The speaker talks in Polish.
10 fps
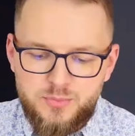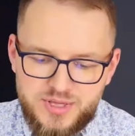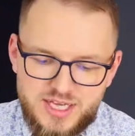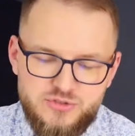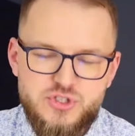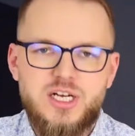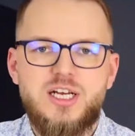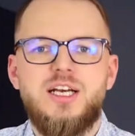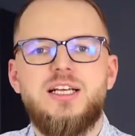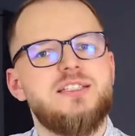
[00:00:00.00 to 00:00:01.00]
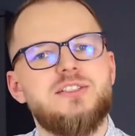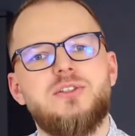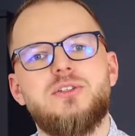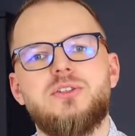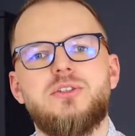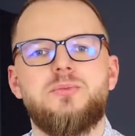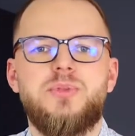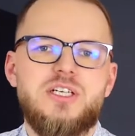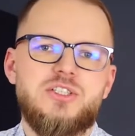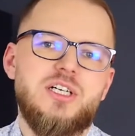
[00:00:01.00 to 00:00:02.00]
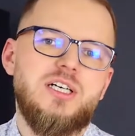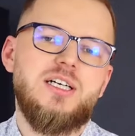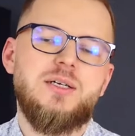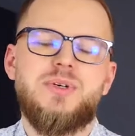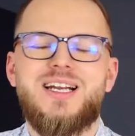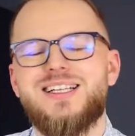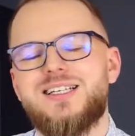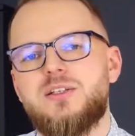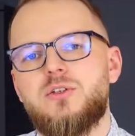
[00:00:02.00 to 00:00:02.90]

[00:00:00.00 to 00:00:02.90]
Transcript: pierwsze, jest to, to pierwsza jakby rada